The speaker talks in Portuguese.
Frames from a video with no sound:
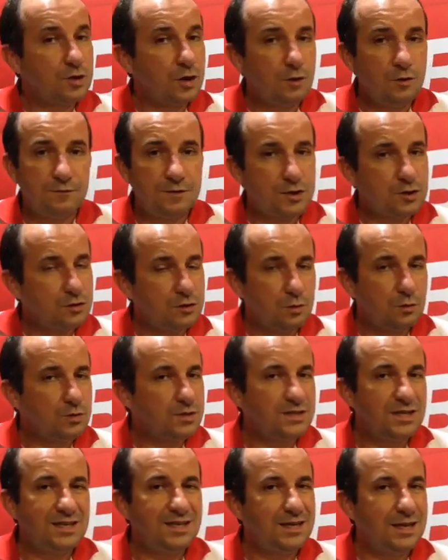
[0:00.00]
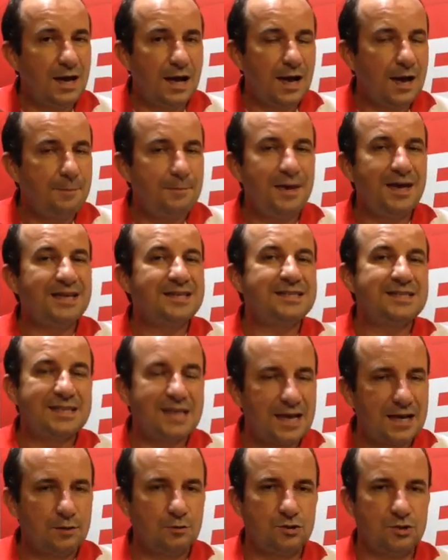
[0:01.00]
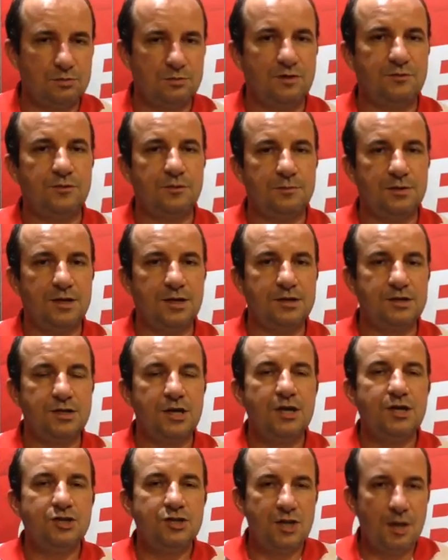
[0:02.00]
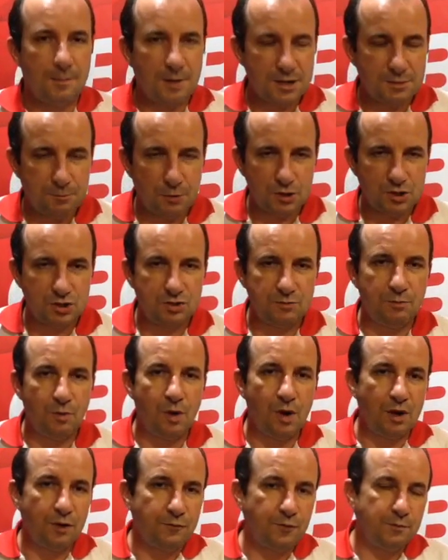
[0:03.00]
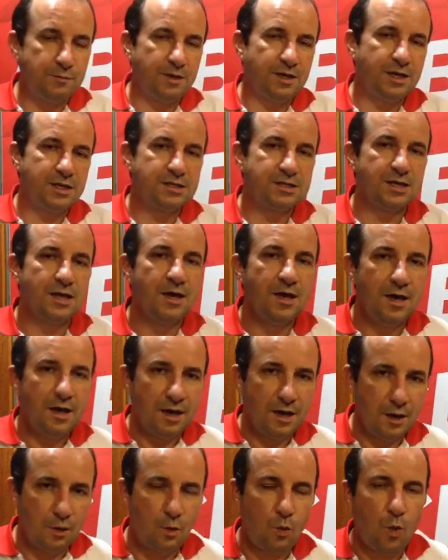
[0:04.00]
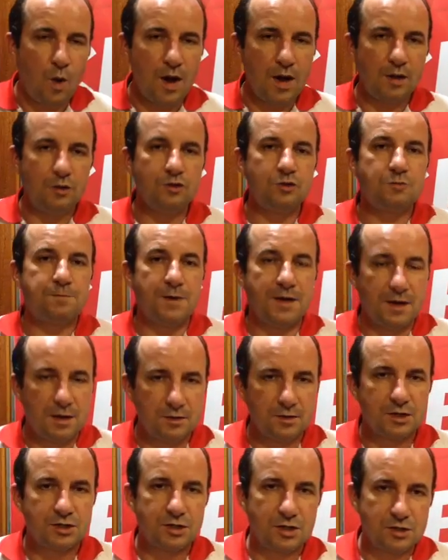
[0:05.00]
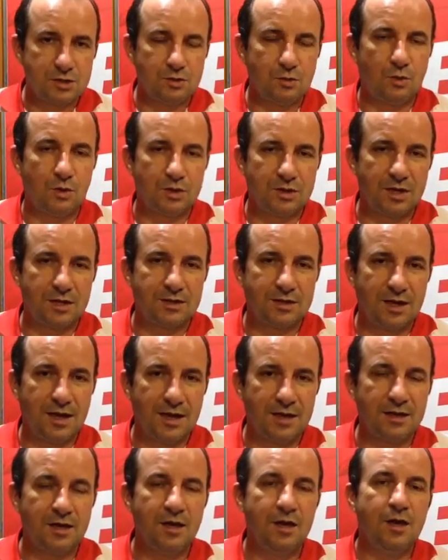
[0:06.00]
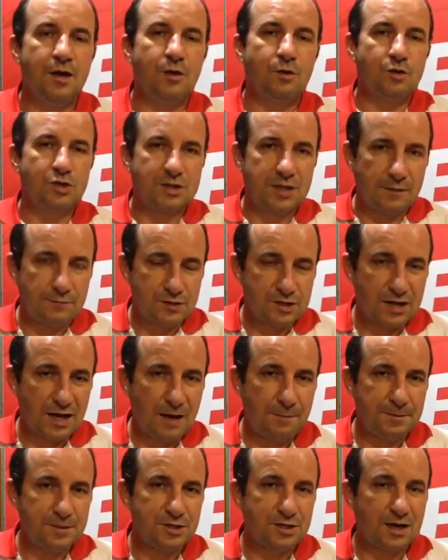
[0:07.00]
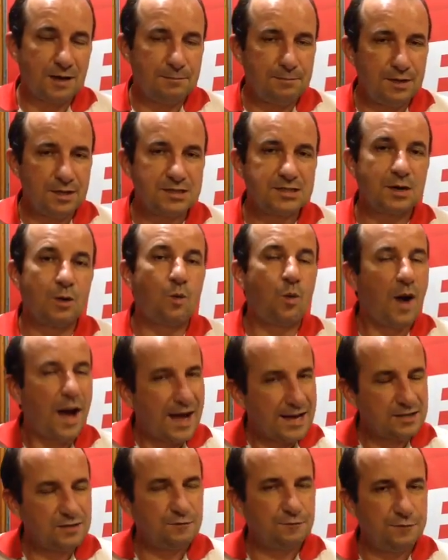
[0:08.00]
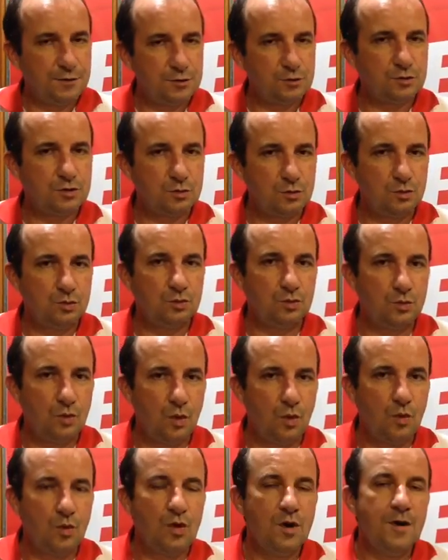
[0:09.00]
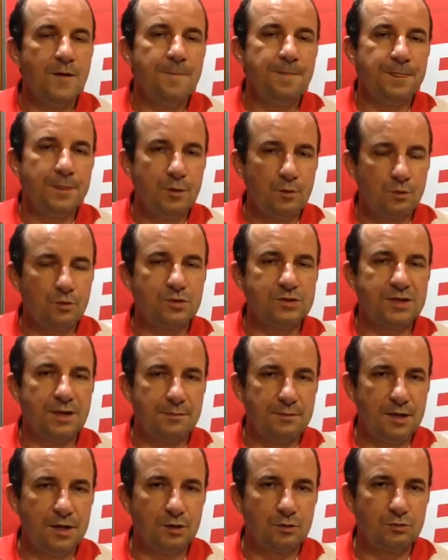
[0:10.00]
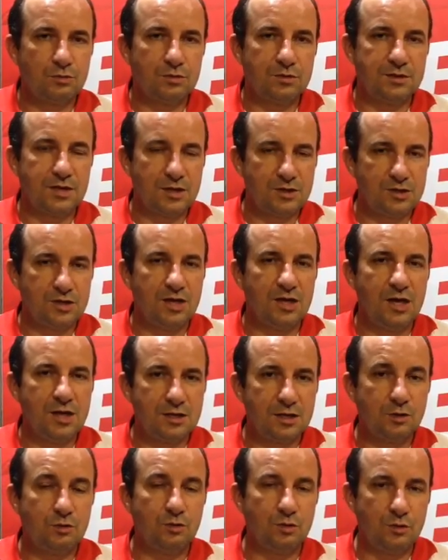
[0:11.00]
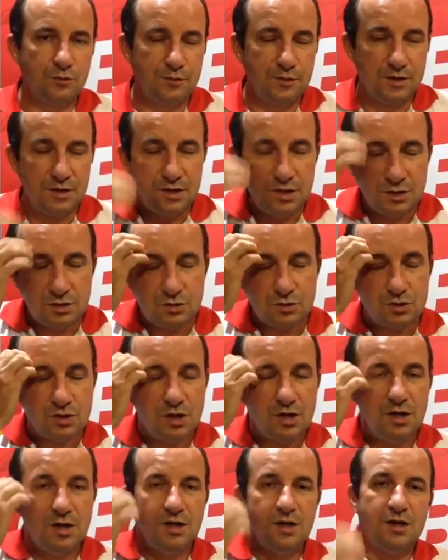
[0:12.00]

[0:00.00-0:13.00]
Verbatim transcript: só que o Vasco não conseguia ameaçar o time do Fluminense. Tinha mais posse de bola, o Fluminense recuando, esperando a chance do contra-ataque. Gustavo Scarpa de cabeça quase fez o segundo gol num cruzamento da direita do, do Vinícius.